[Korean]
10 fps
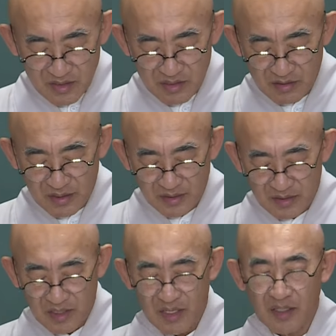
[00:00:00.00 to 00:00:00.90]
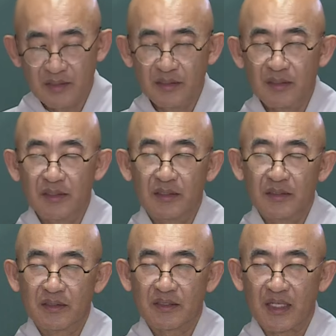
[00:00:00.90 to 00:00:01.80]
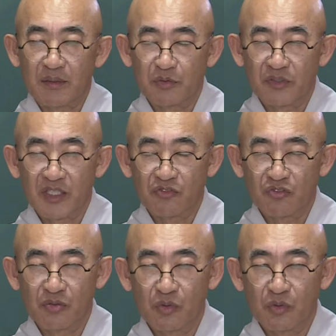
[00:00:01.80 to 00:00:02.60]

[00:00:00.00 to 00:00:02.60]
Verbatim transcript: 이러한 때 사부대중이